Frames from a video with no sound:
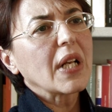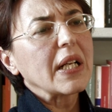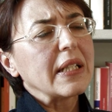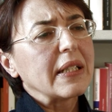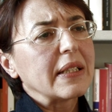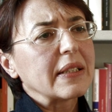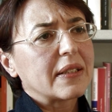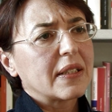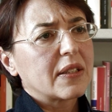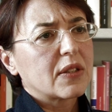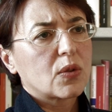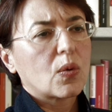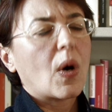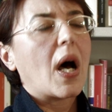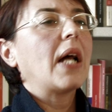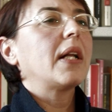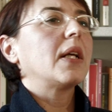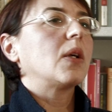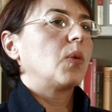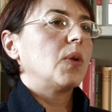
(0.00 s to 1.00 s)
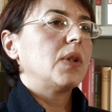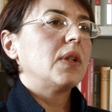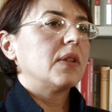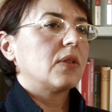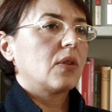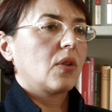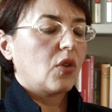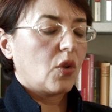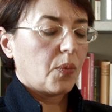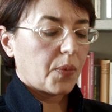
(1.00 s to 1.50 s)
eh, sessuali, quindi
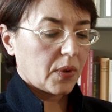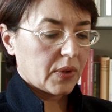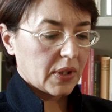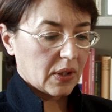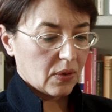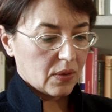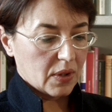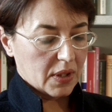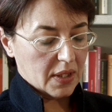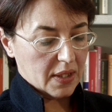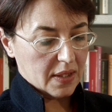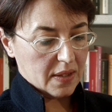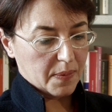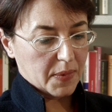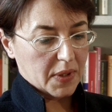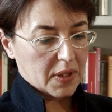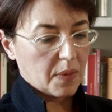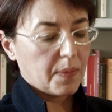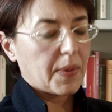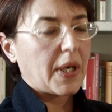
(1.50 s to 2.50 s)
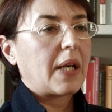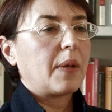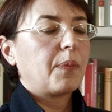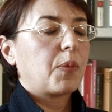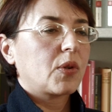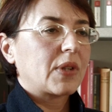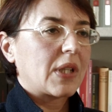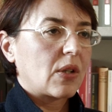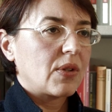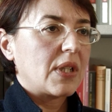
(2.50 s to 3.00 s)
sono di
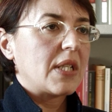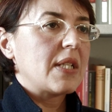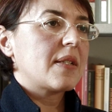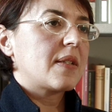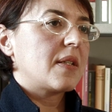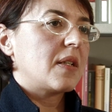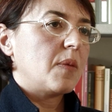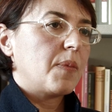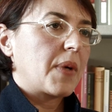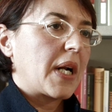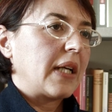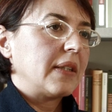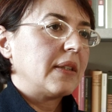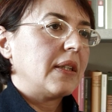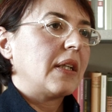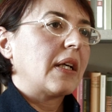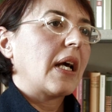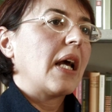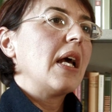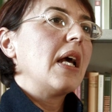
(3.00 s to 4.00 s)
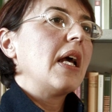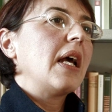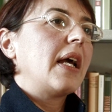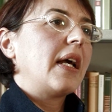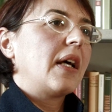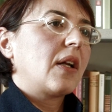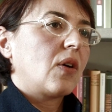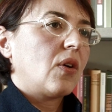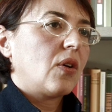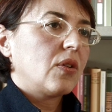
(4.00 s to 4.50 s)
protagonisti di pratiche
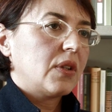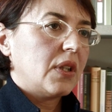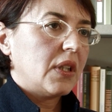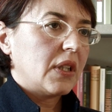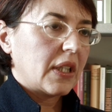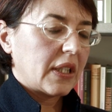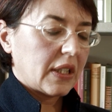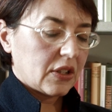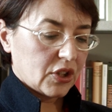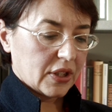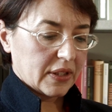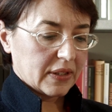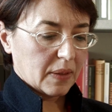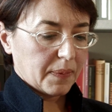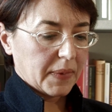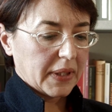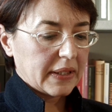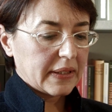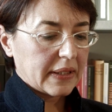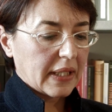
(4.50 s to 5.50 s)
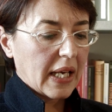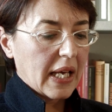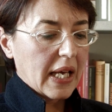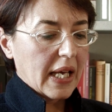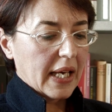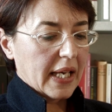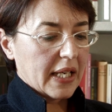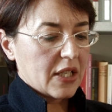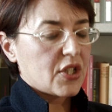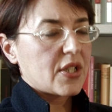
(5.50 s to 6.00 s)
erotiche certamente
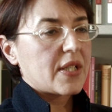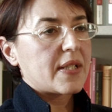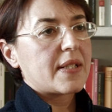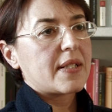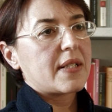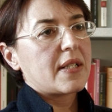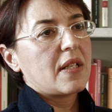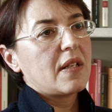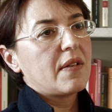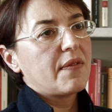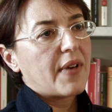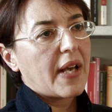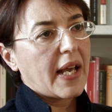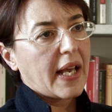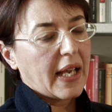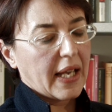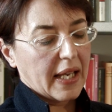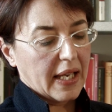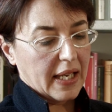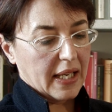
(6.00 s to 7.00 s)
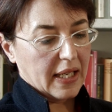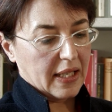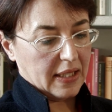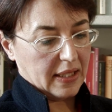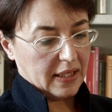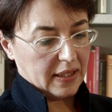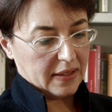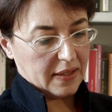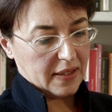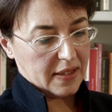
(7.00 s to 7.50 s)
eccessive e
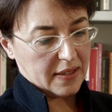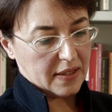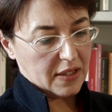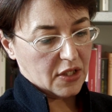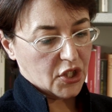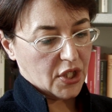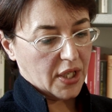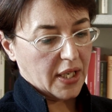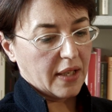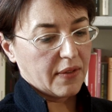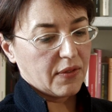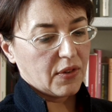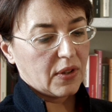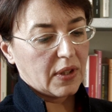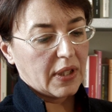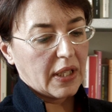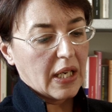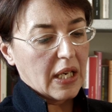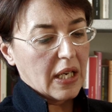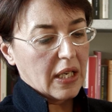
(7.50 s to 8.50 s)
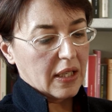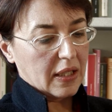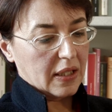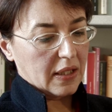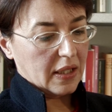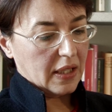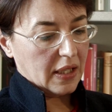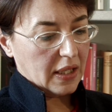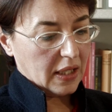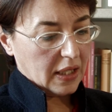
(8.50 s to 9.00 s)
eh, disdicevoli.
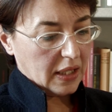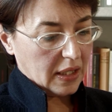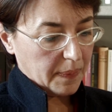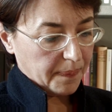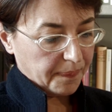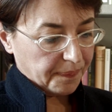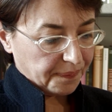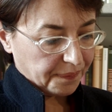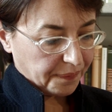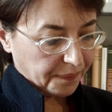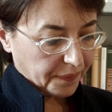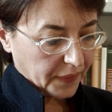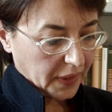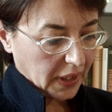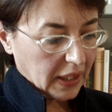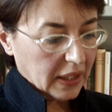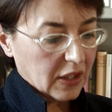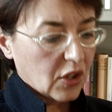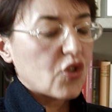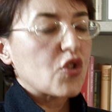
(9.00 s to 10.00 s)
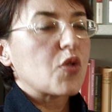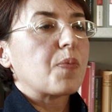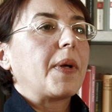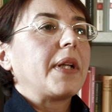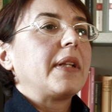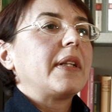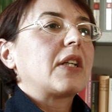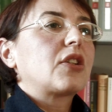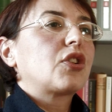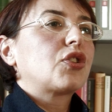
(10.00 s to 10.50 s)
Ehm, lo
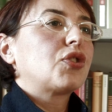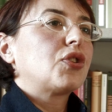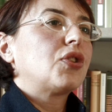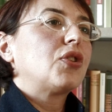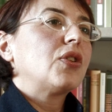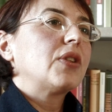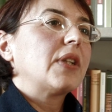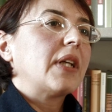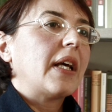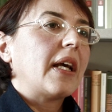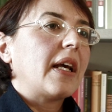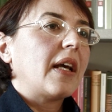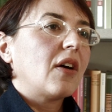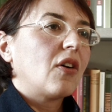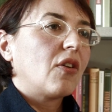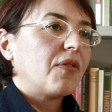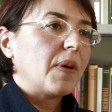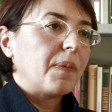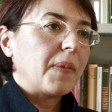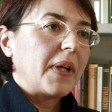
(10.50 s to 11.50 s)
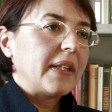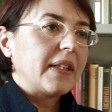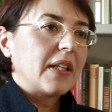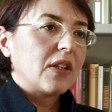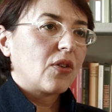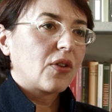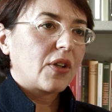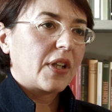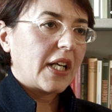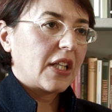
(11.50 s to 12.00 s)
spendaccione ovviamente
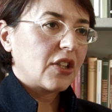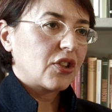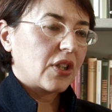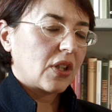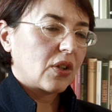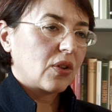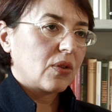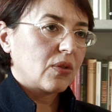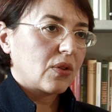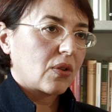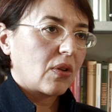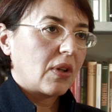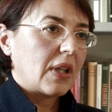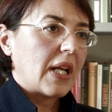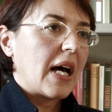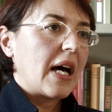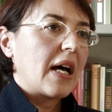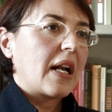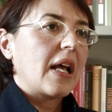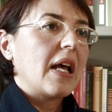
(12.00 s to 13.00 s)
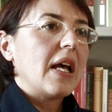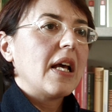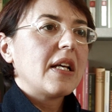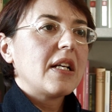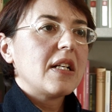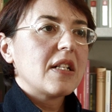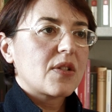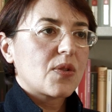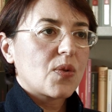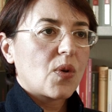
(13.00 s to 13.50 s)
non riesce a controllare
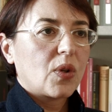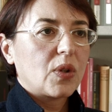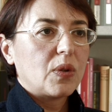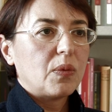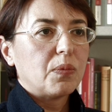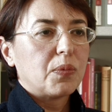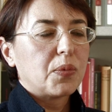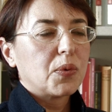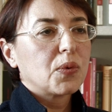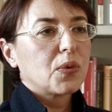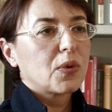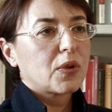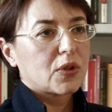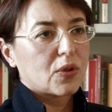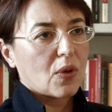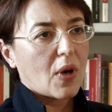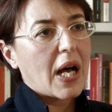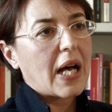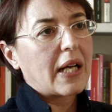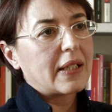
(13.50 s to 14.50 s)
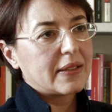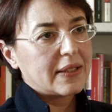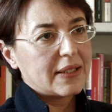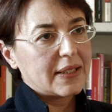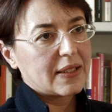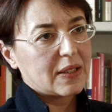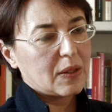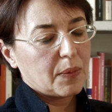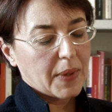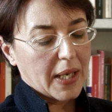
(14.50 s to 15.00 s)
il suo impulso a
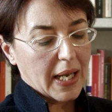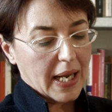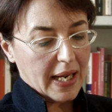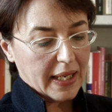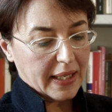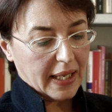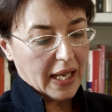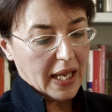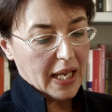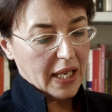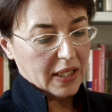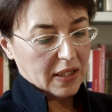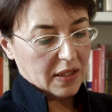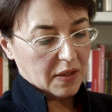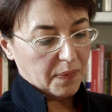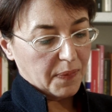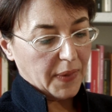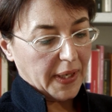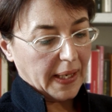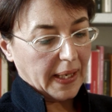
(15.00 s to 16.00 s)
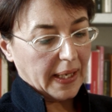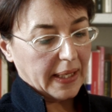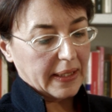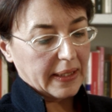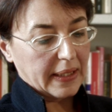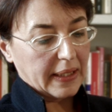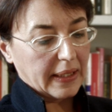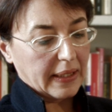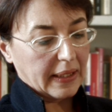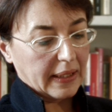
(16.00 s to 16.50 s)
dissipare i
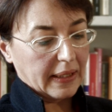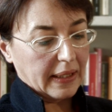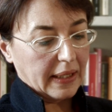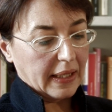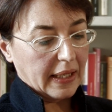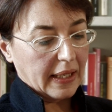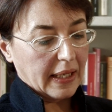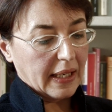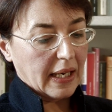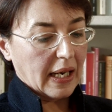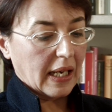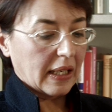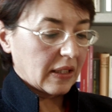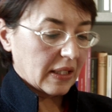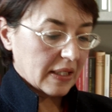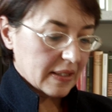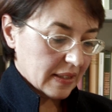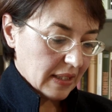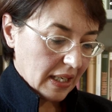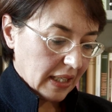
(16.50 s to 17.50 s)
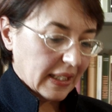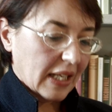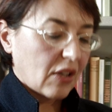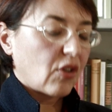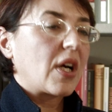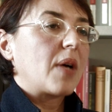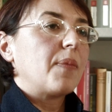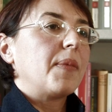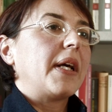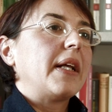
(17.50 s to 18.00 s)
beni eh, e
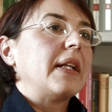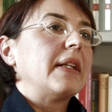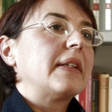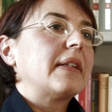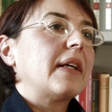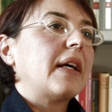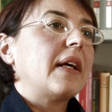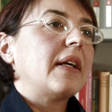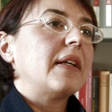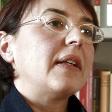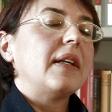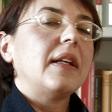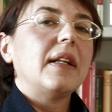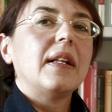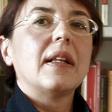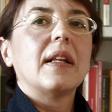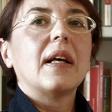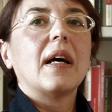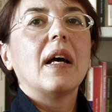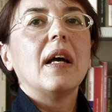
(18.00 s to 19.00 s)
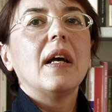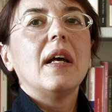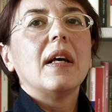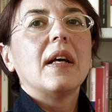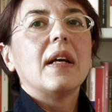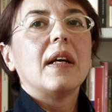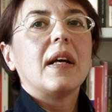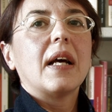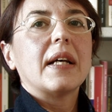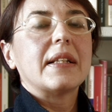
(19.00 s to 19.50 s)
analogamente il
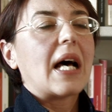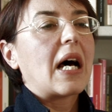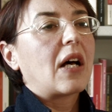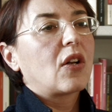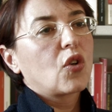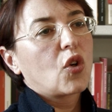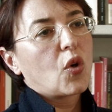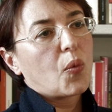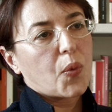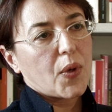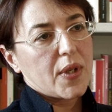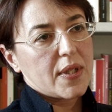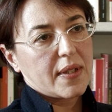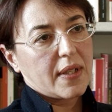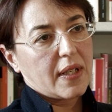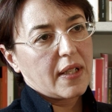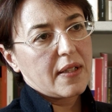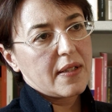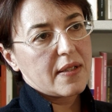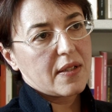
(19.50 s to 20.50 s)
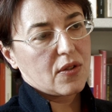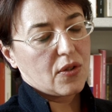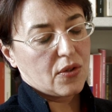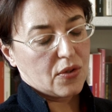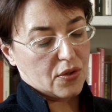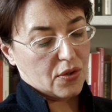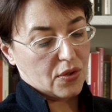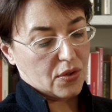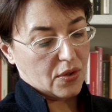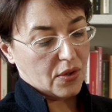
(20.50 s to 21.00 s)
eh, analogo può essere il
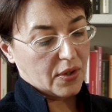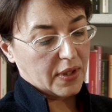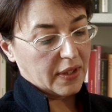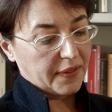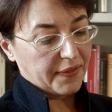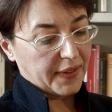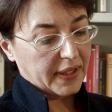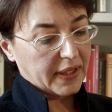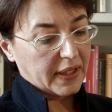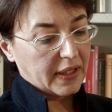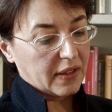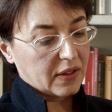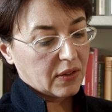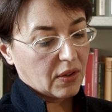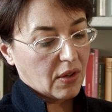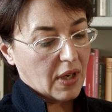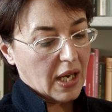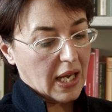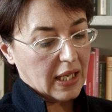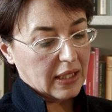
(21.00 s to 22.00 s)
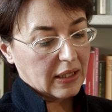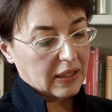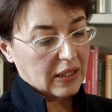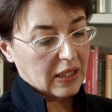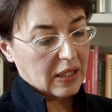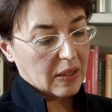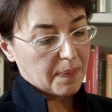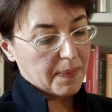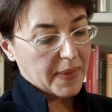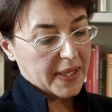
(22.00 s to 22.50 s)
discorso riferito
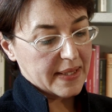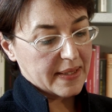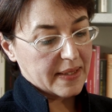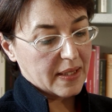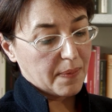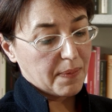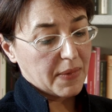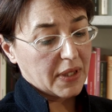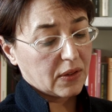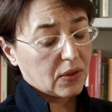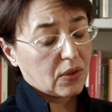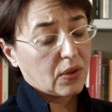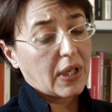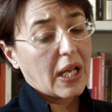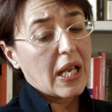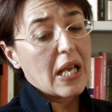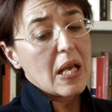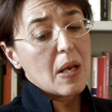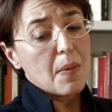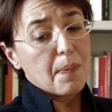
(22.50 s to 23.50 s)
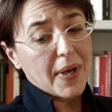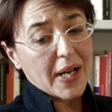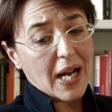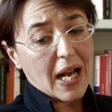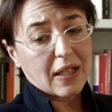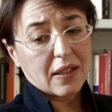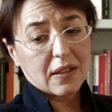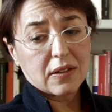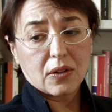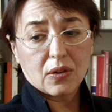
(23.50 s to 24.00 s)
al bestemmiatore.
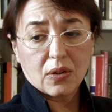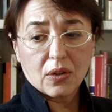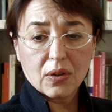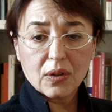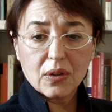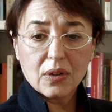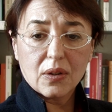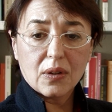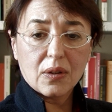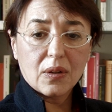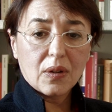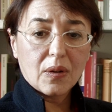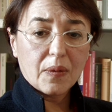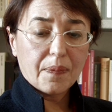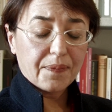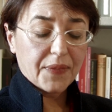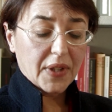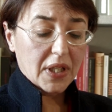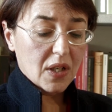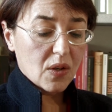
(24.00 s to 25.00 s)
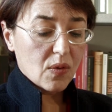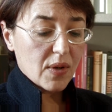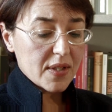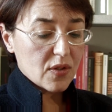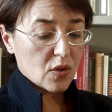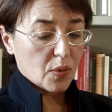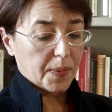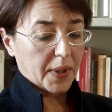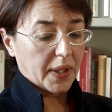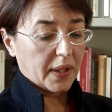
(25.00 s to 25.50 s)
Peraltro ehm, in
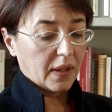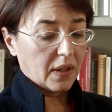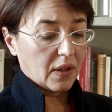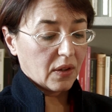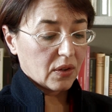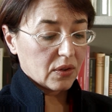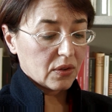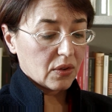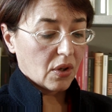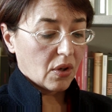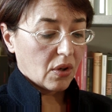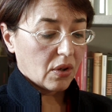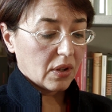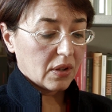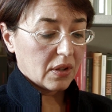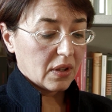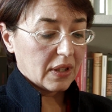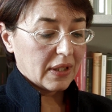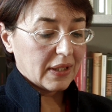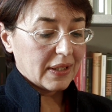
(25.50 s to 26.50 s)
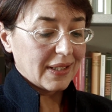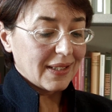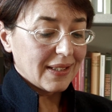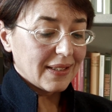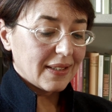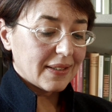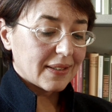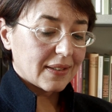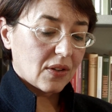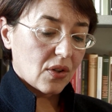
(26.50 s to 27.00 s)
questo periodo eh, il
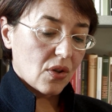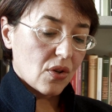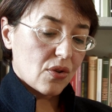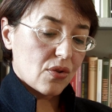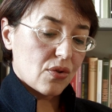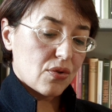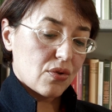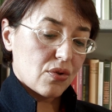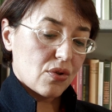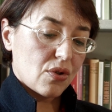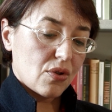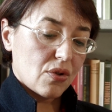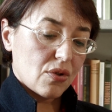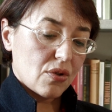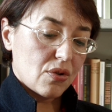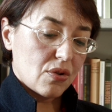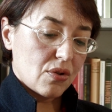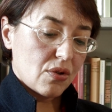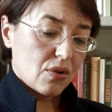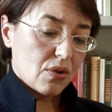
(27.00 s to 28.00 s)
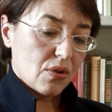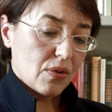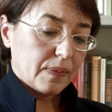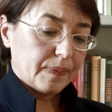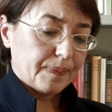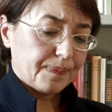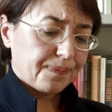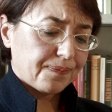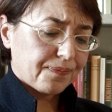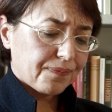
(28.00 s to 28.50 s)
discorso
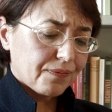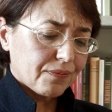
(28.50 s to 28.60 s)
ehm,